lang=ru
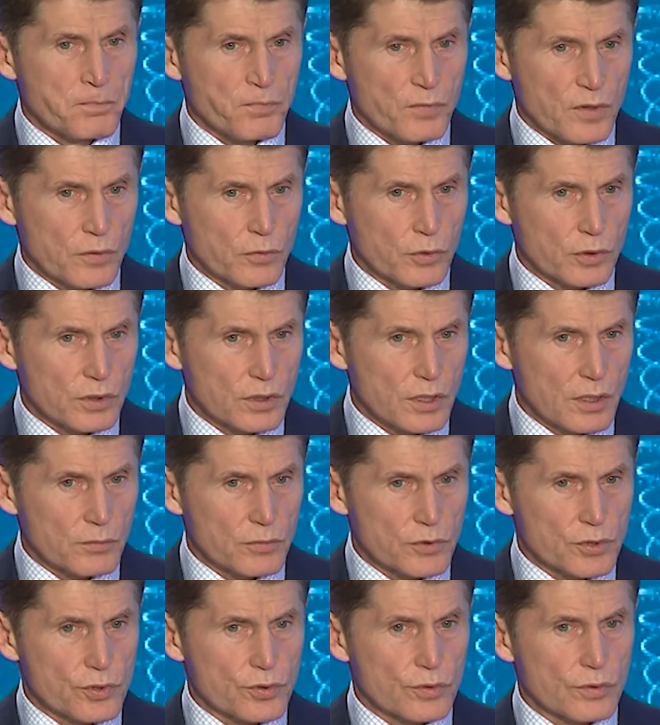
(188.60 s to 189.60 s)
Вот там
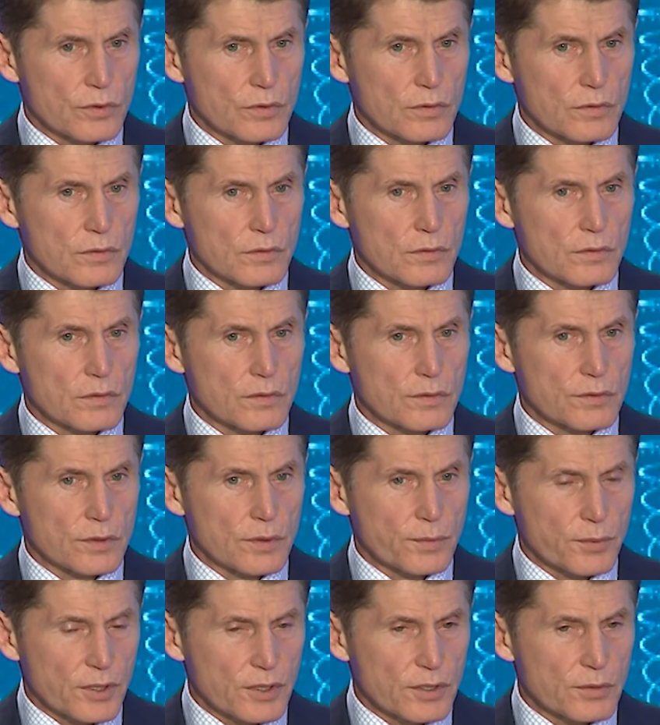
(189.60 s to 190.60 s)
еще а,
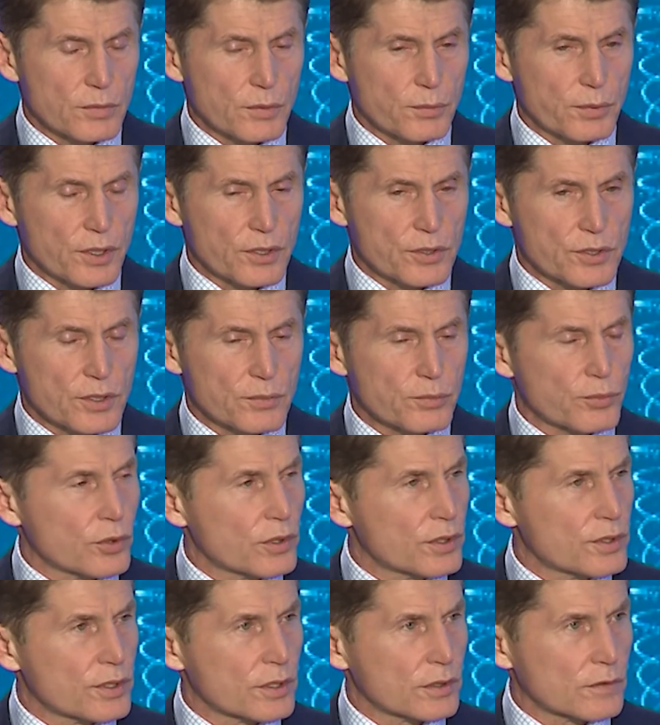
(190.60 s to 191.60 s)
необходимо порешать по
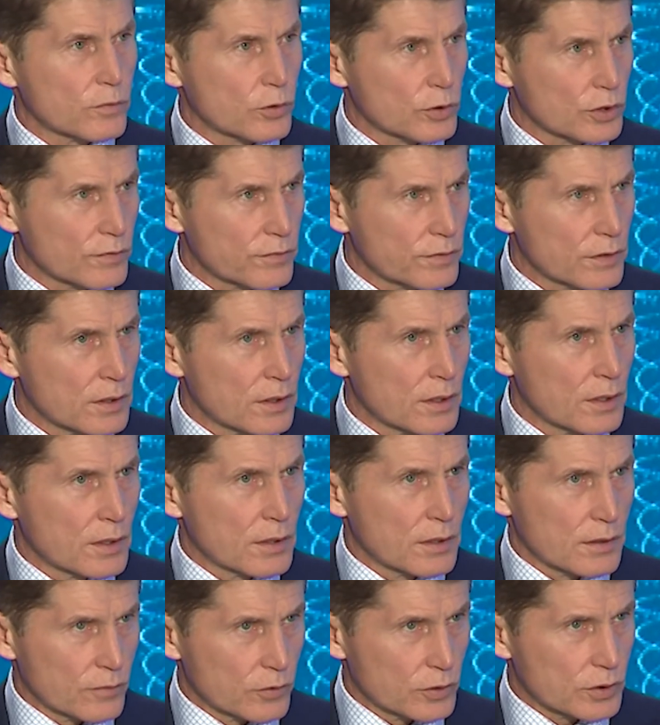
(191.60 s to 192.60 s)
линии отводов,
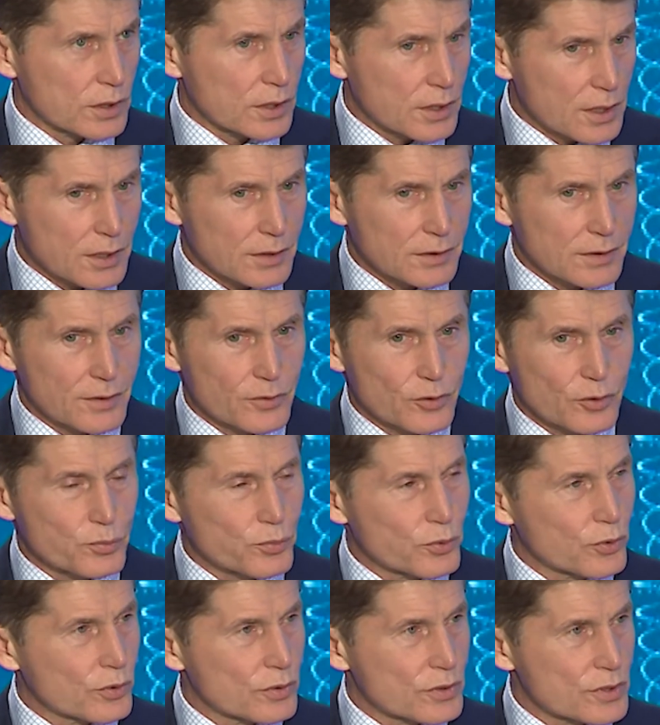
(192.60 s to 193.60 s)
вот так как она идет
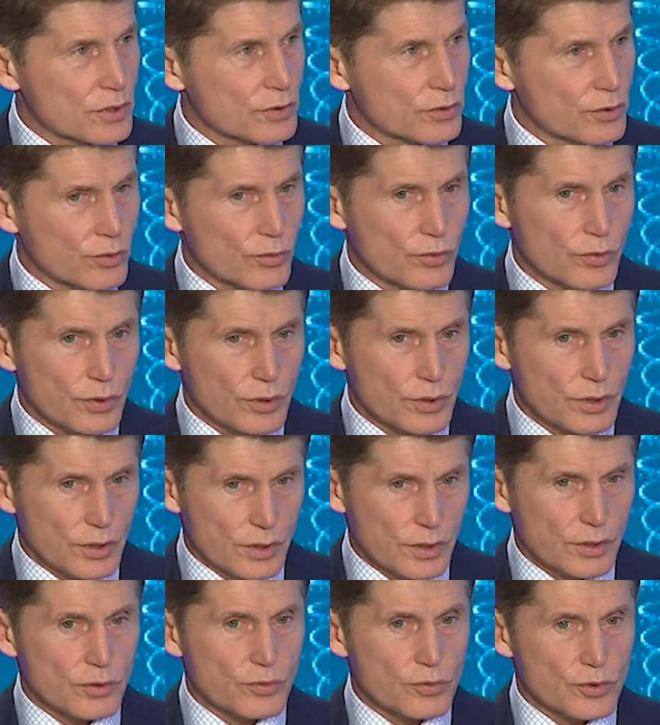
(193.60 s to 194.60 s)
по центру города. И
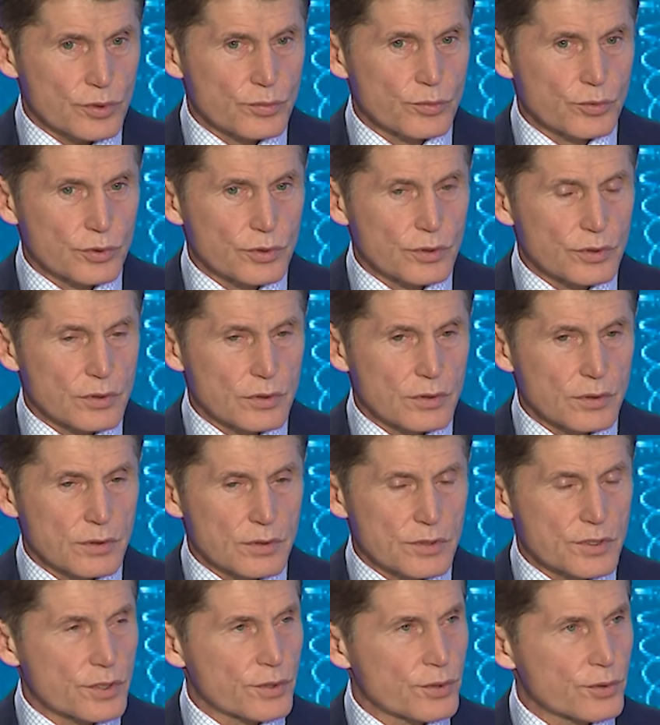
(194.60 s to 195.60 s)
это уже будет э,
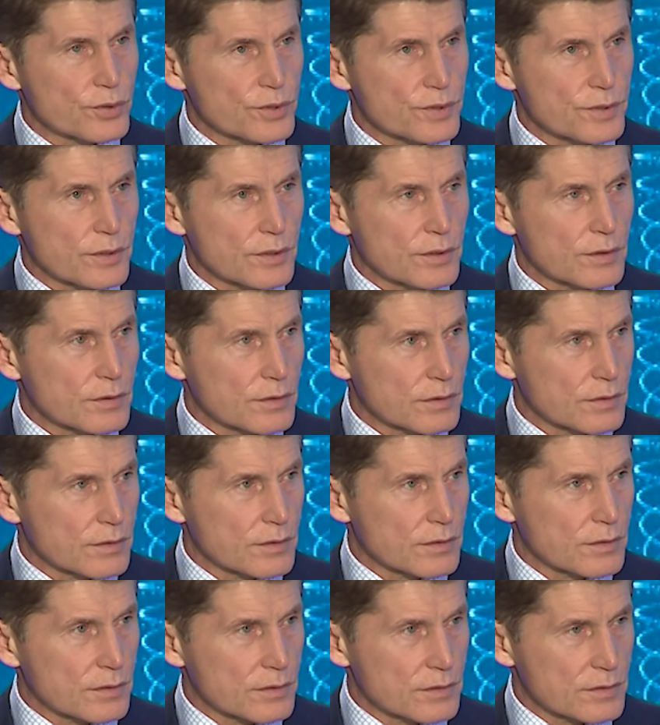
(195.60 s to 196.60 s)
серьезное
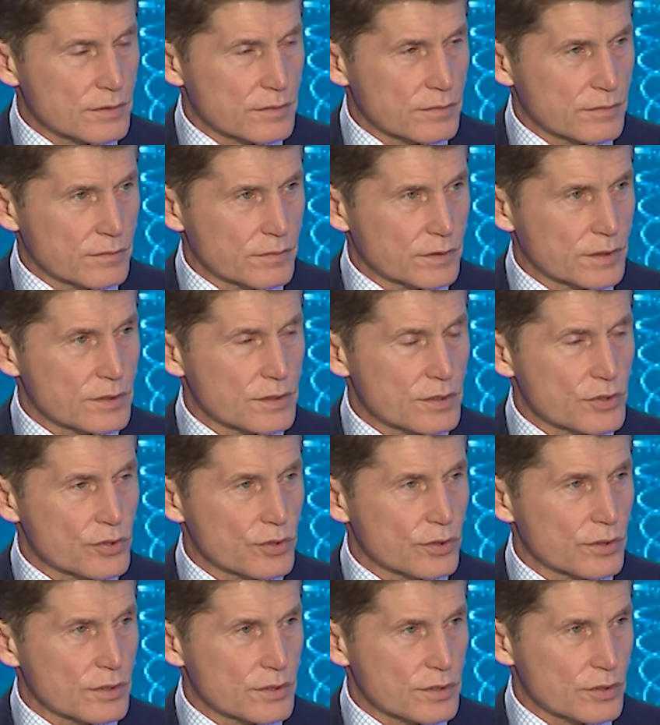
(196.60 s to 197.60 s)
а,
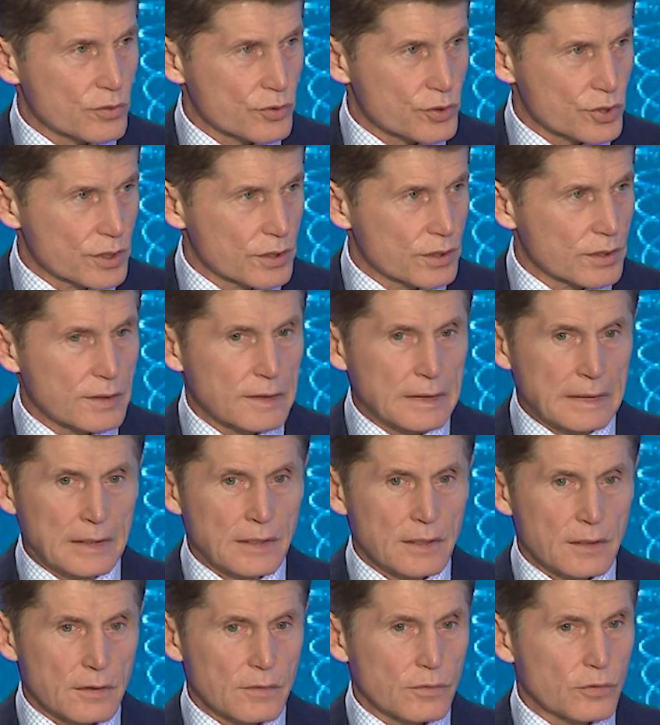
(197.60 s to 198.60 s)
водозащитное сооружение,
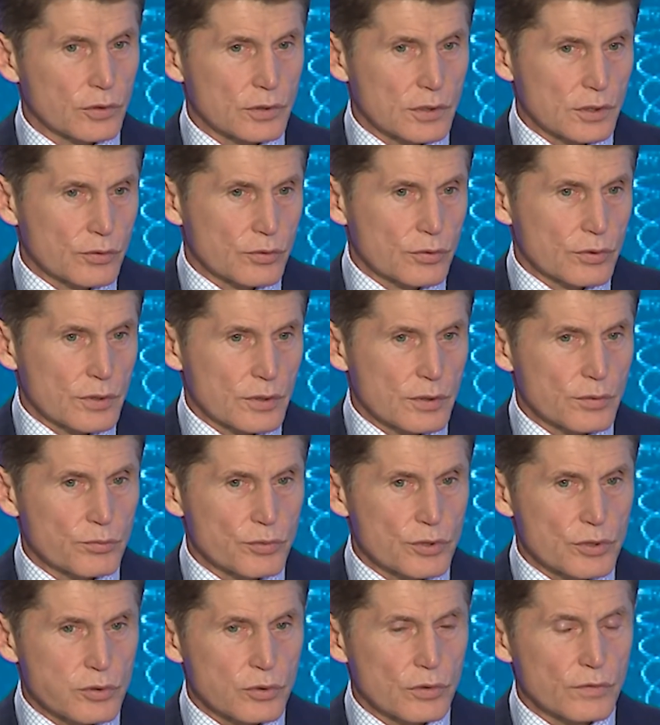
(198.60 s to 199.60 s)
вот, которое,
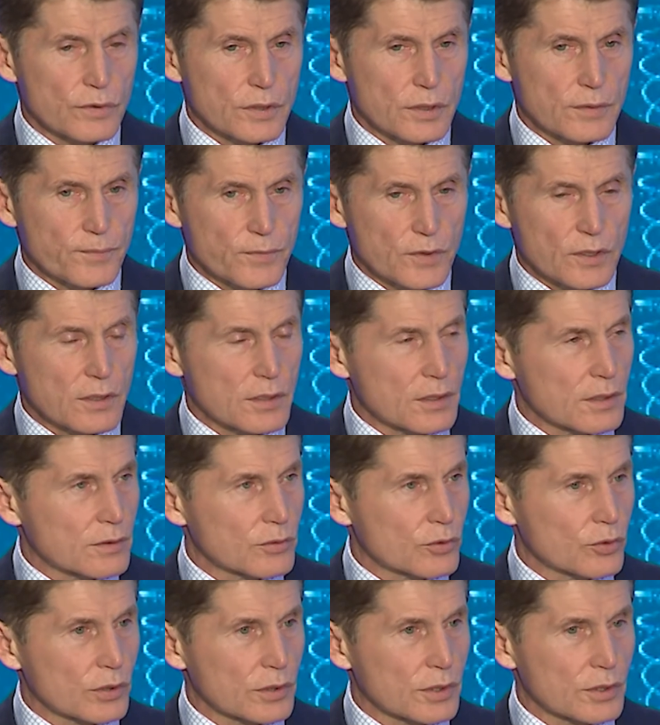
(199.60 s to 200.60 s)
безусловно,
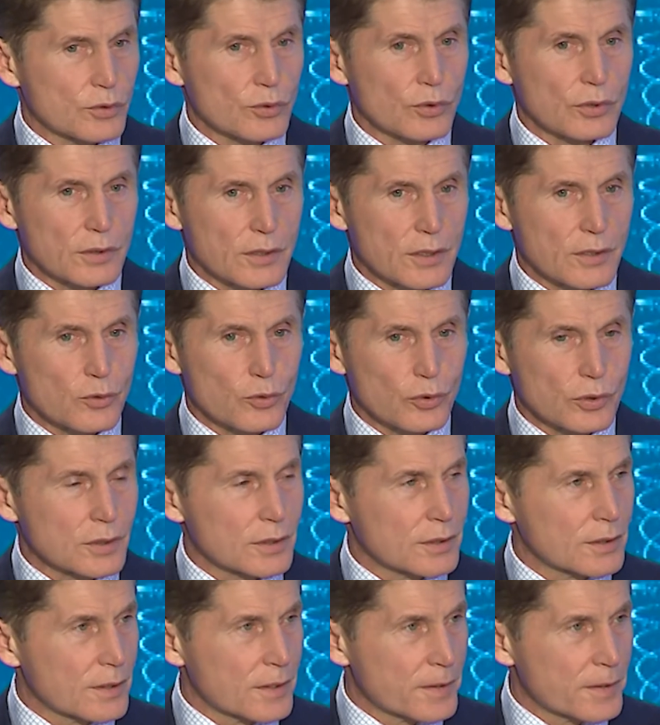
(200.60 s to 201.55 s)
долгие-долгие годы